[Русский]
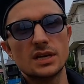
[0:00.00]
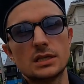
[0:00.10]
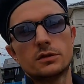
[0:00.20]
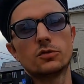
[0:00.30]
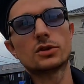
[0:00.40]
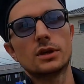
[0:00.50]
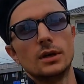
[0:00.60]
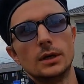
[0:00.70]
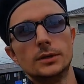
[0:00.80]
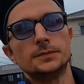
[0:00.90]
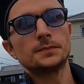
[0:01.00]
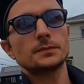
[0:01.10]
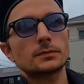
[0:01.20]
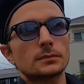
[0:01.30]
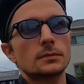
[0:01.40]
знаете, вот...
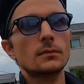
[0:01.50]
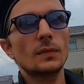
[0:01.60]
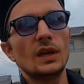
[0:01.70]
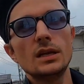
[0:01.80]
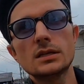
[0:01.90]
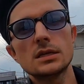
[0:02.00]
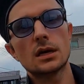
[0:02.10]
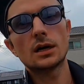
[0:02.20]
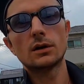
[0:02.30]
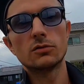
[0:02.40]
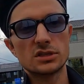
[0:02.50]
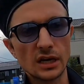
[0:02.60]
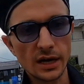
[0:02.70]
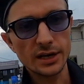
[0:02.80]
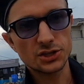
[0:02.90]
Я не знаю, как его
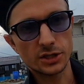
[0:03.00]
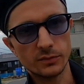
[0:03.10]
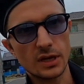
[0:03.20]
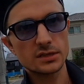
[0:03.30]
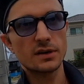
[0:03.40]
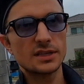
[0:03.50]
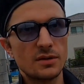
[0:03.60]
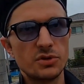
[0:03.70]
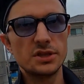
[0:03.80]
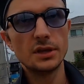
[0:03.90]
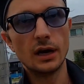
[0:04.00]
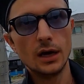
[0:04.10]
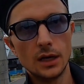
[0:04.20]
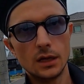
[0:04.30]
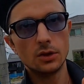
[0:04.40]
сарайчиком назвать,
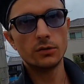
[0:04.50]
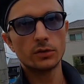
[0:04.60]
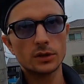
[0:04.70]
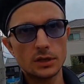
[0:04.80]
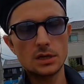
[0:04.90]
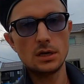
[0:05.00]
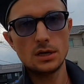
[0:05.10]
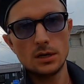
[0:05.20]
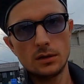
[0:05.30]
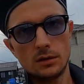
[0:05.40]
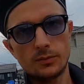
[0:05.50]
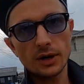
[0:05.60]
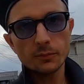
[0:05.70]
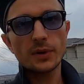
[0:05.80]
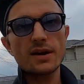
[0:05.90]
обидно. Но вот,
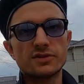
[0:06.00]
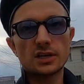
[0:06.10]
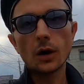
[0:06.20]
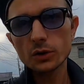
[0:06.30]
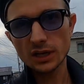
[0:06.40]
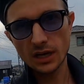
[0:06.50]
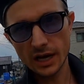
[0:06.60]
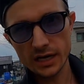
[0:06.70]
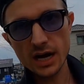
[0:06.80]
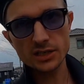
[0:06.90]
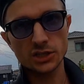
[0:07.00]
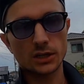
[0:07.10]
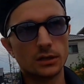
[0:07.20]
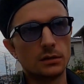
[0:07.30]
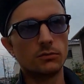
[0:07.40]
прям правда, какой-то
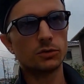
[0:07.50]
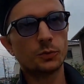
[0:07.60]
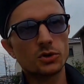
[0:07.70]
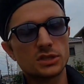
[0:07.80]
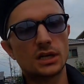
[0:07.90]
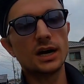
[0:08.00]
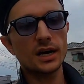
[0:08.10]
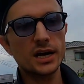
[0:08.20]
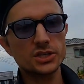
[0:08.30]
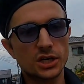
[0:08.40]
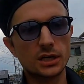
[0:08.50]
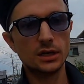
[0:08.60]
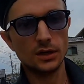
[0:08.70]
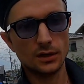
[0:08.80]
гаражик. Вот просто гаражик